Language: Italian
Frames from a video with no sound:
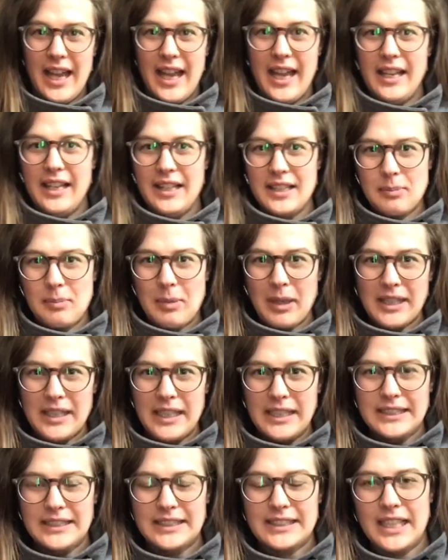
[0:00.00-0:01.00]
è
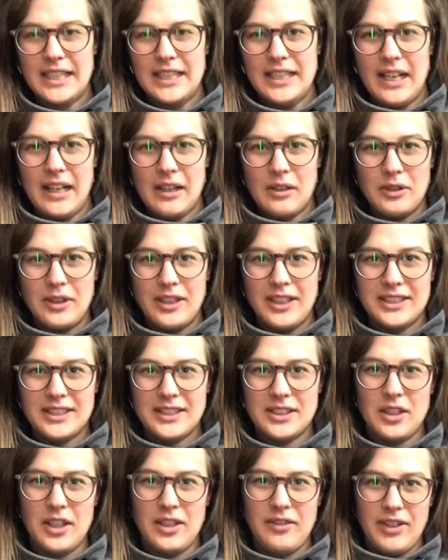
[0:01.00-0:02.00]
l'esperienza della
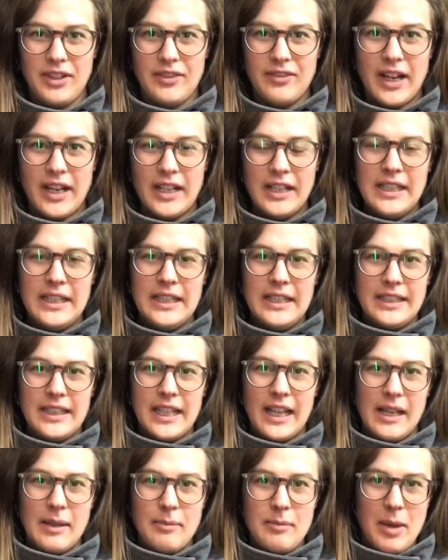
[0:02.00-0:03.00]
connessione viva
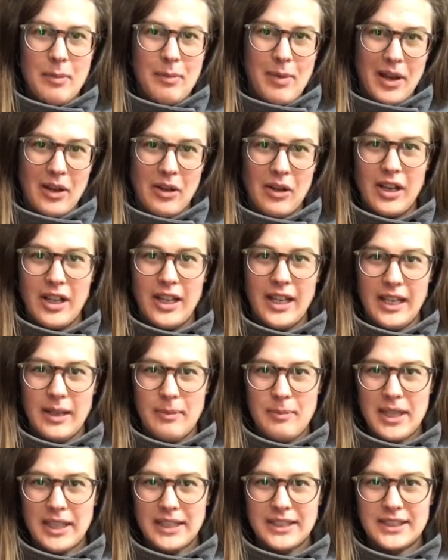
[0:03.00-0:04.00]
tra le mie parole e le
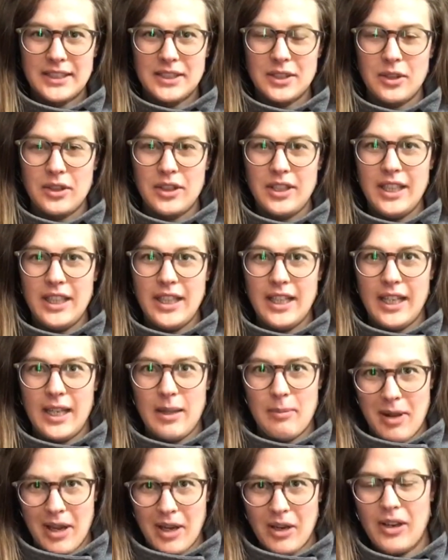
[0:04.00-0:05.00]
mie azioni e
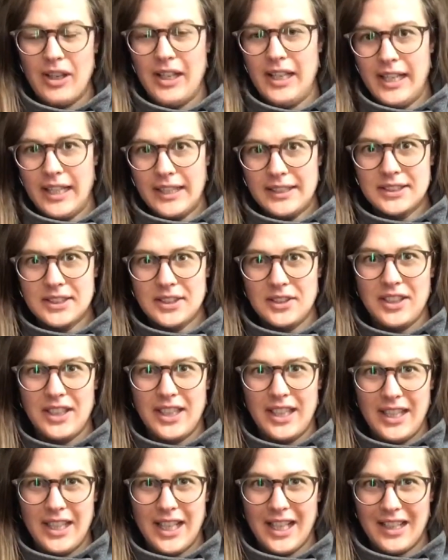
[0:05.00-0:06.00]
le parole e le azioni degli